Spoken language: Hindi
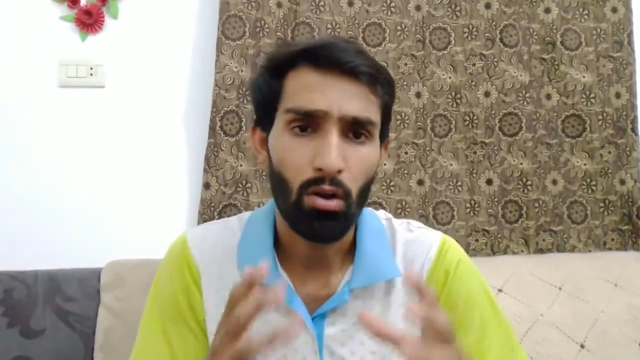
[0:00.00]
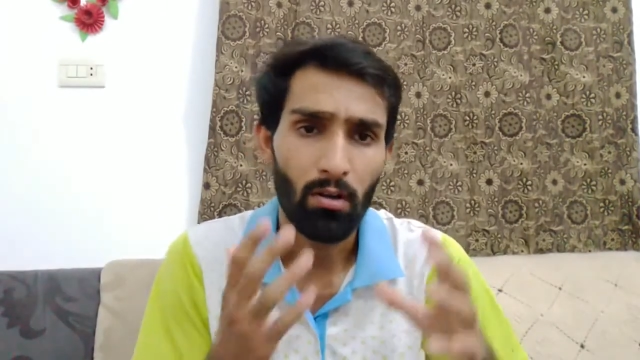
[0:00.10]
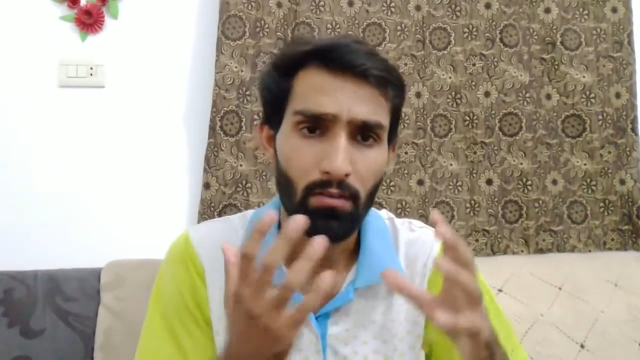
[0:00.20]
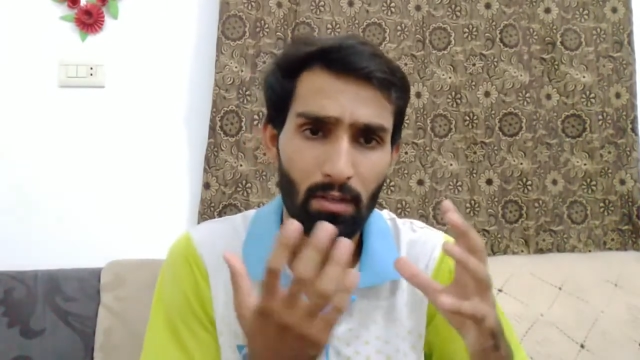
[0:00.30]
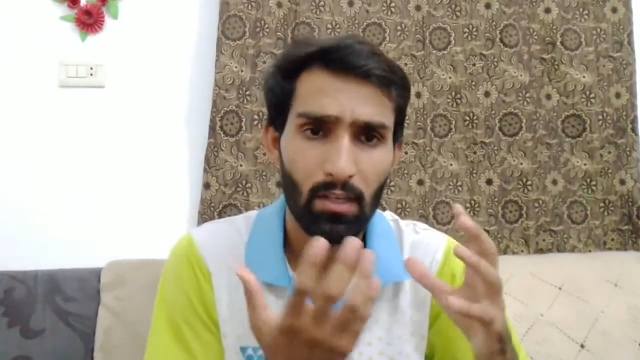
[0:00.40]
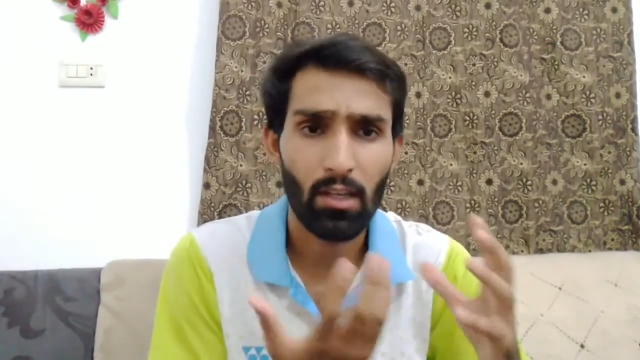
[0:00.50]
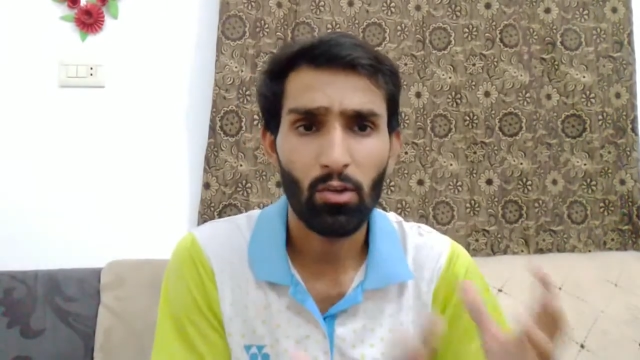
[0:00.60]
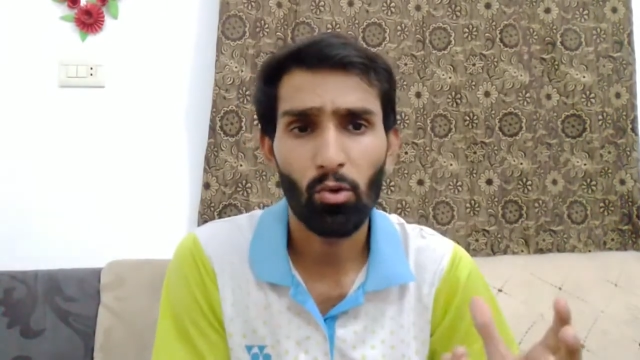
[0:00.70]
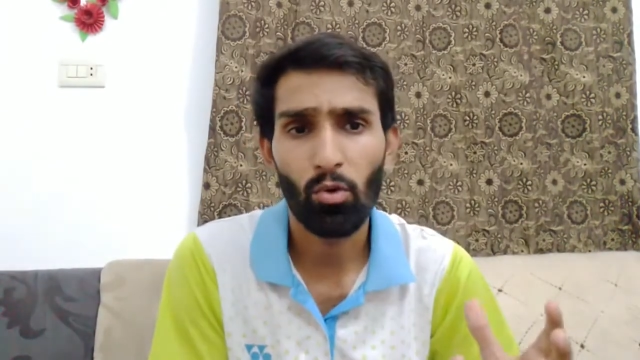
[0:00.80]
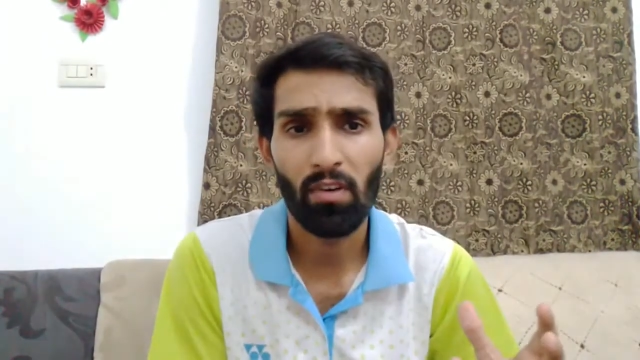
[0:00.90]
और इनके
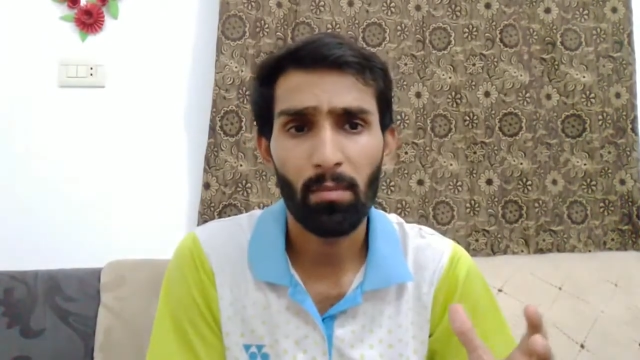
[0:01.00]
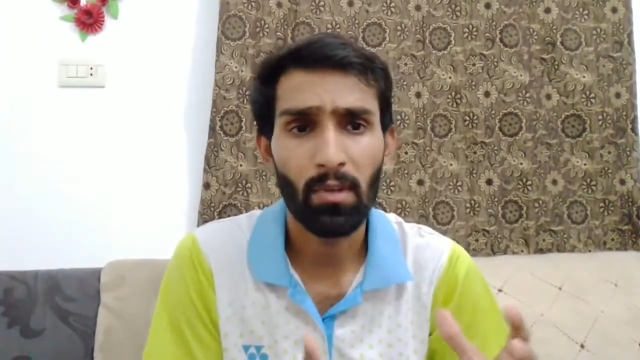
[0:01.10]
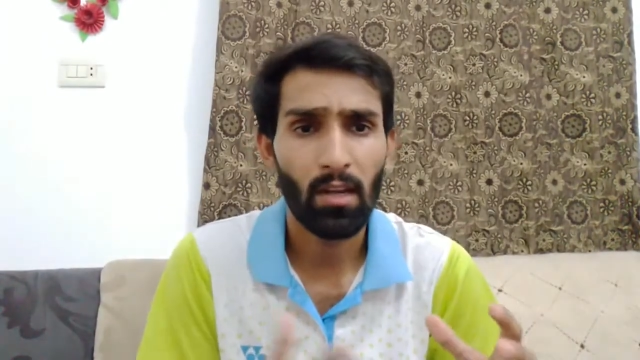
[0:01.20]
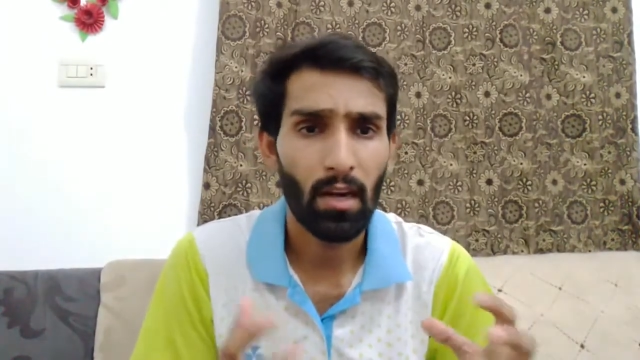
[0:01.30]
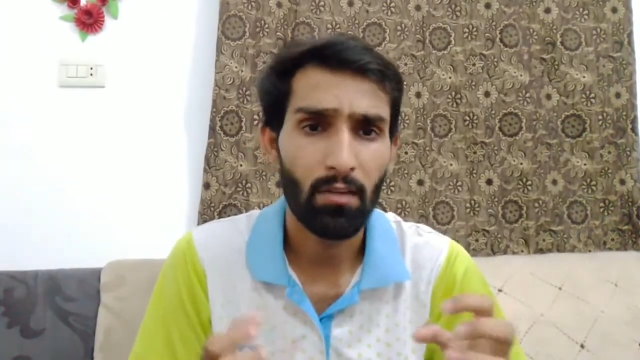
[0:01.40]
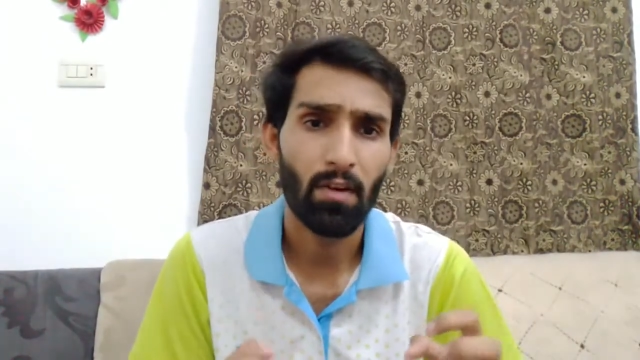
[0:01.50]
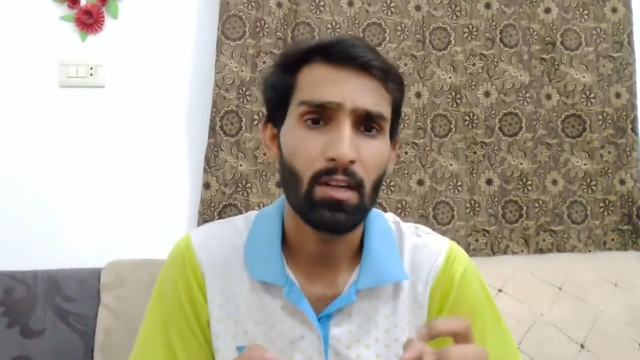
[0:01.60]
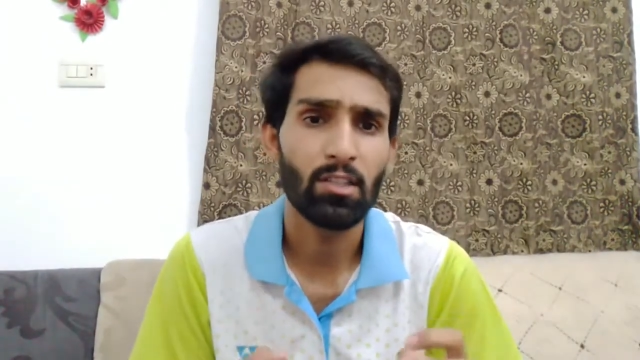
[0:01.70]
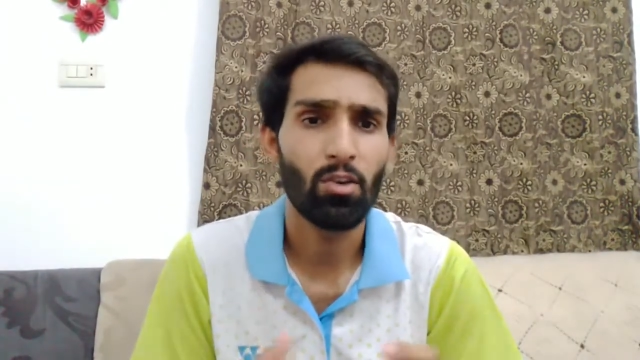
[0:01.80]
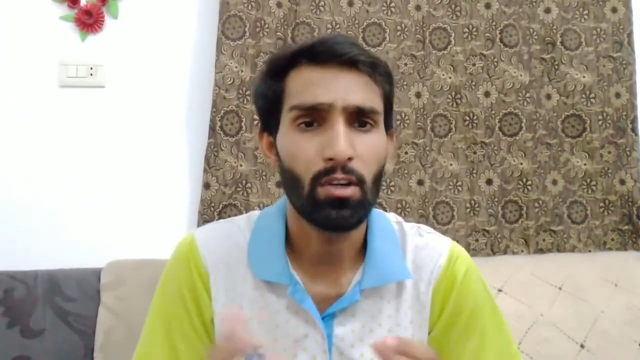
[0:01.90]
कोर वेब के
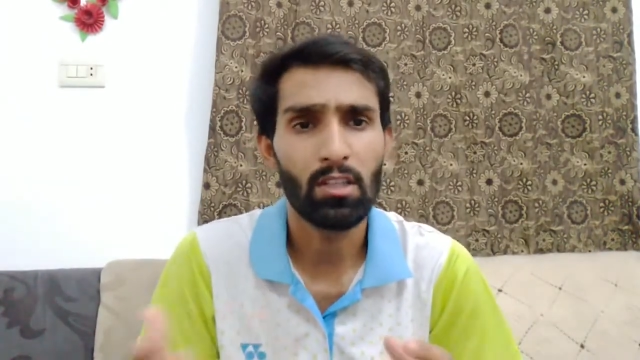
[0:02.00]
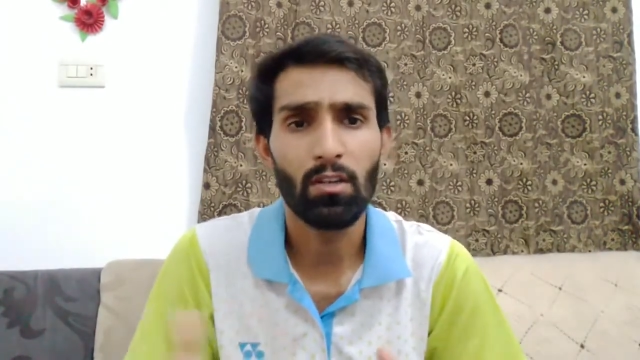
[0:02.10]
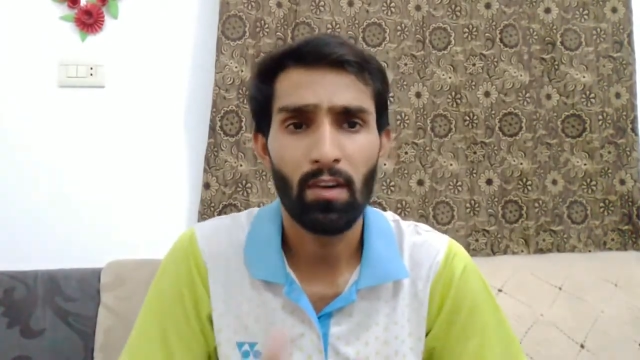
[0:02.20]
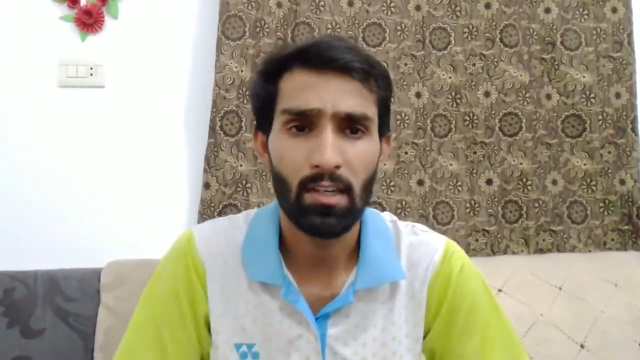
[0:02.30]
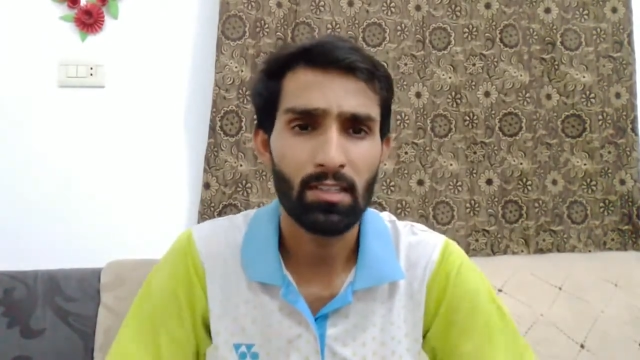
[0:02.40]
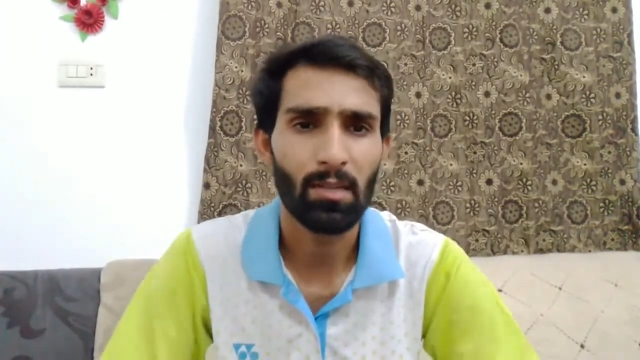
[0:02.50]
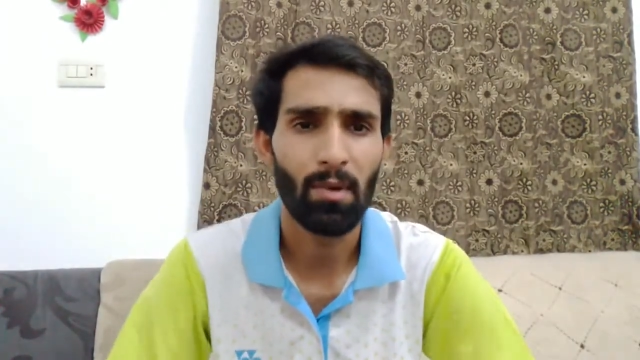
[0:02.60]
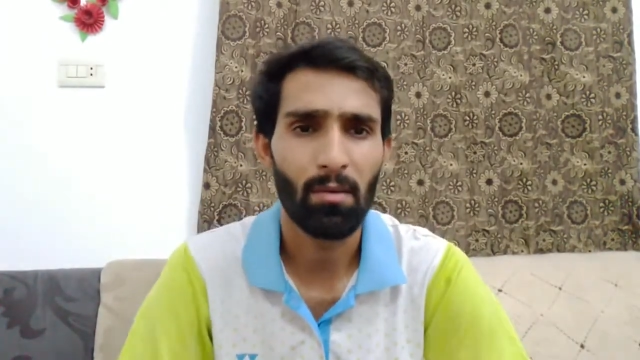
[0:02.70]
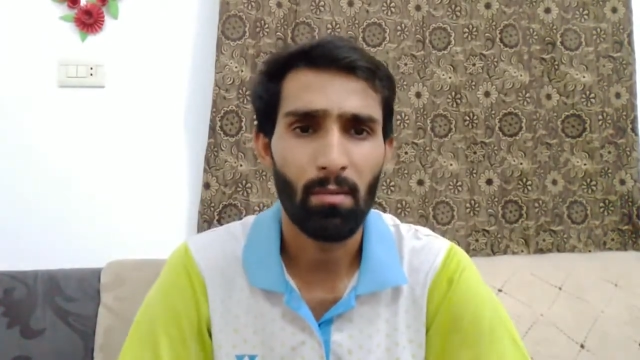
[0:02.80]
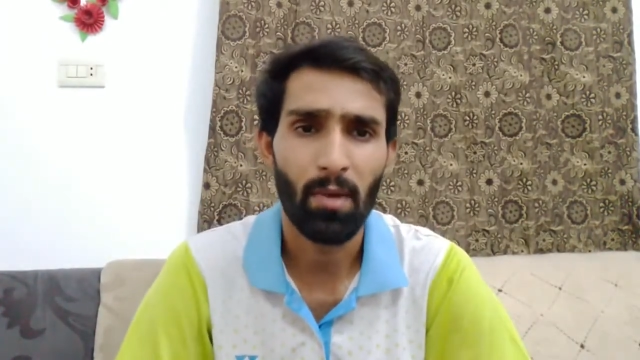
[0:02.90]
एडवांटेज और डिसएडवांटेज के
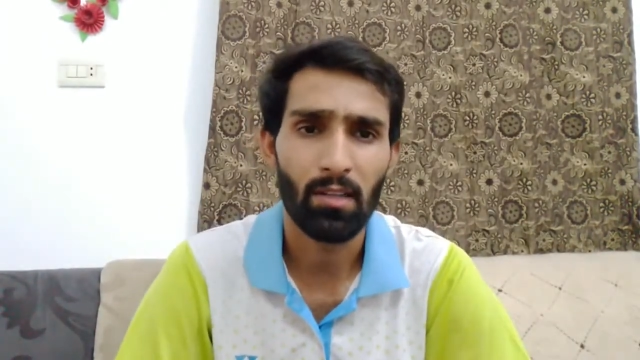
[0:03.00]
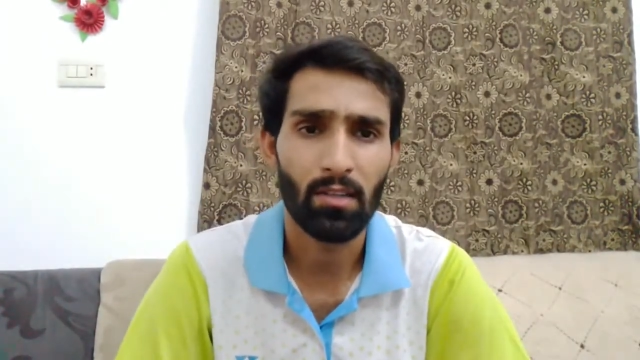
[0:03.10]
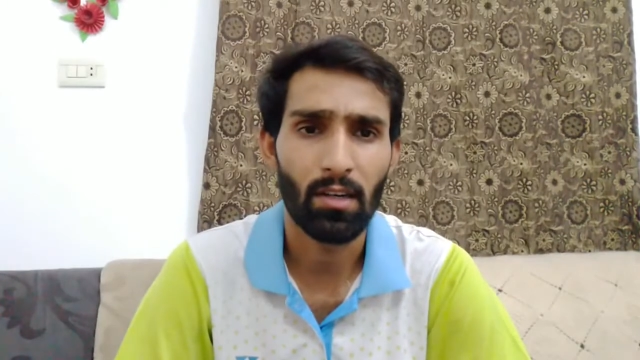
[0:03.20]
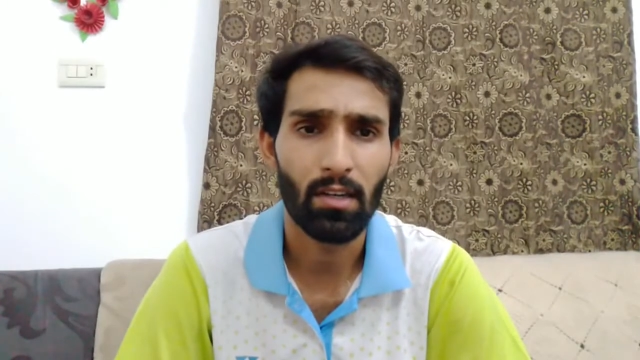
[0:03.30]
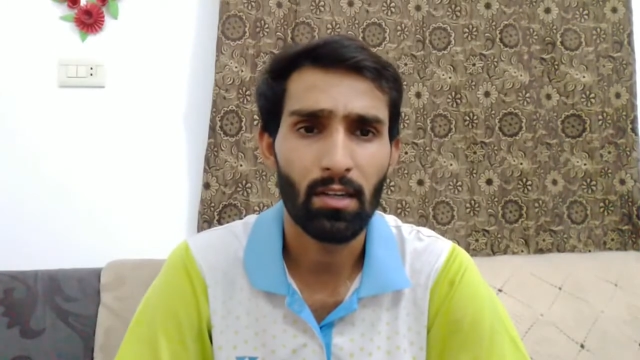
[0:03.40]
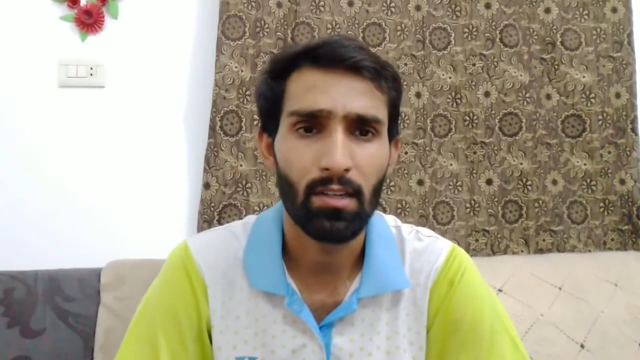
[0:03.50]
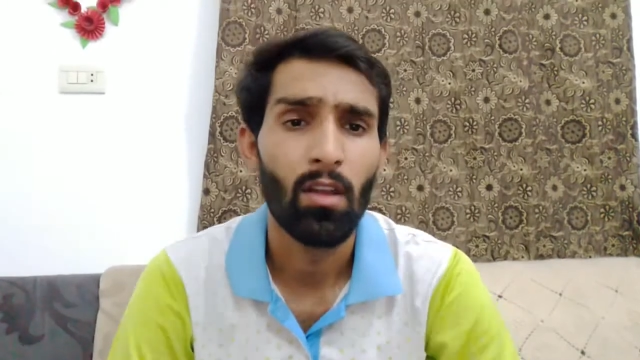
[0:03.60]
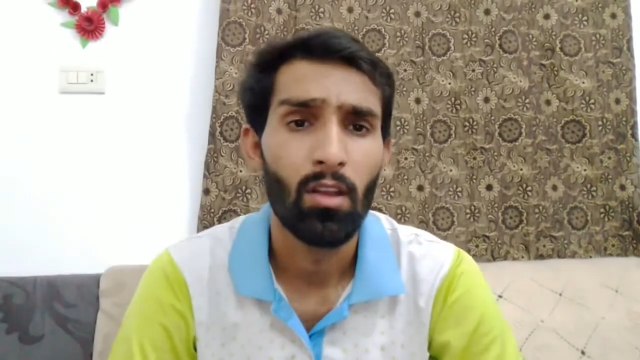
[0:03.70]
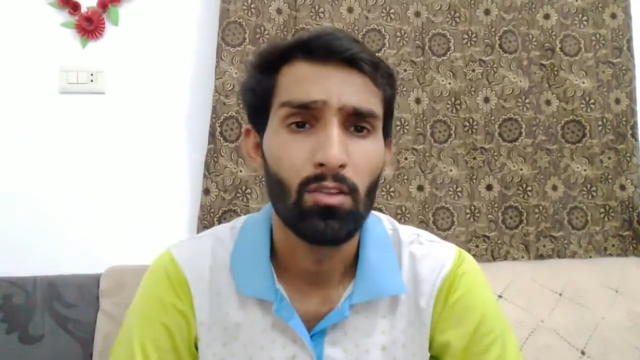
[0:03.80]
बारे में बात करेंगे